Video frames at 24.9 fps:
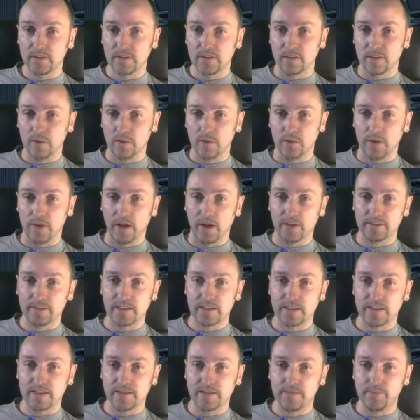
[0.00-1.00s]
Oh ja,
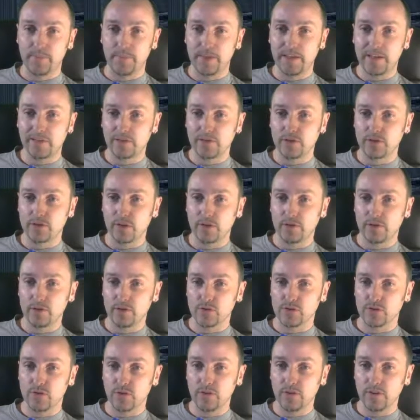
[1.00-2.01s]
das ist ein Pixel-Shot,
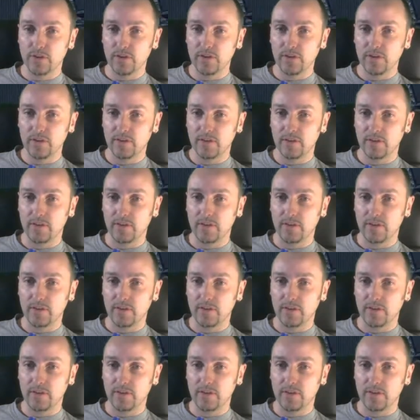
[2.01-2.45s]
ein schöner.